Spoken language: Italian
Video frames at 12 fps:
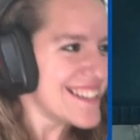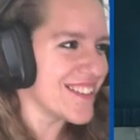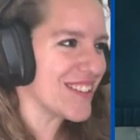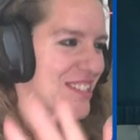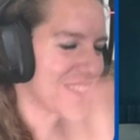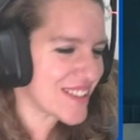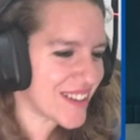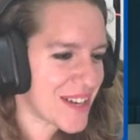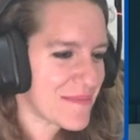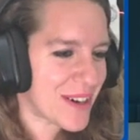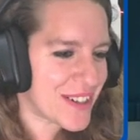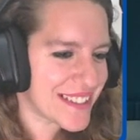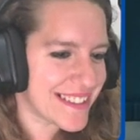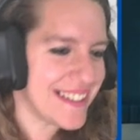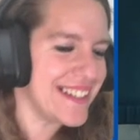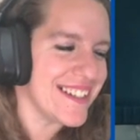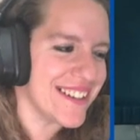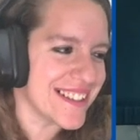Dove ci sono le
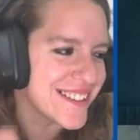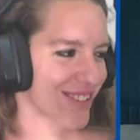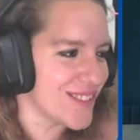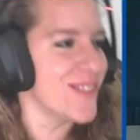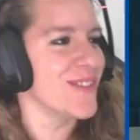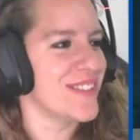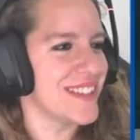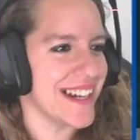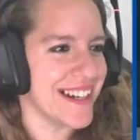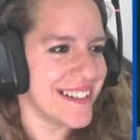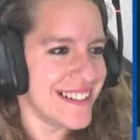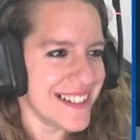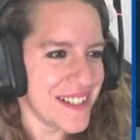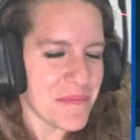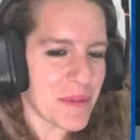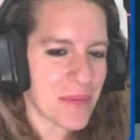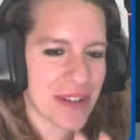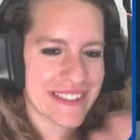morti, io le so tutte.
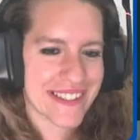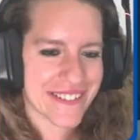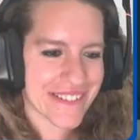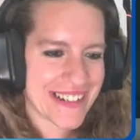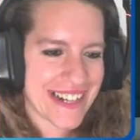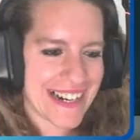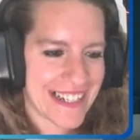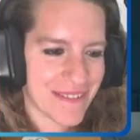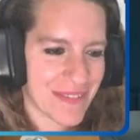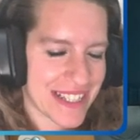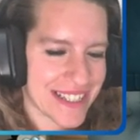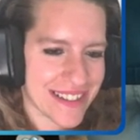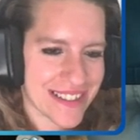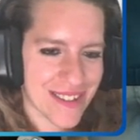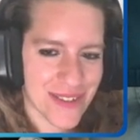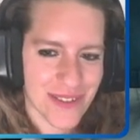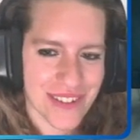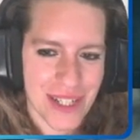Mi puoi interrogare, ma io le
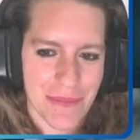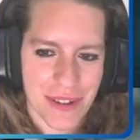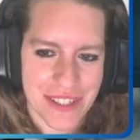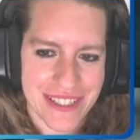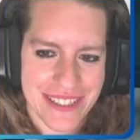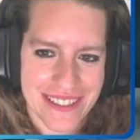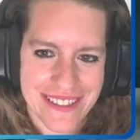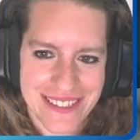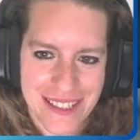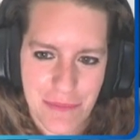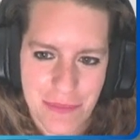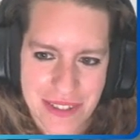so tutte le morti di The Sims.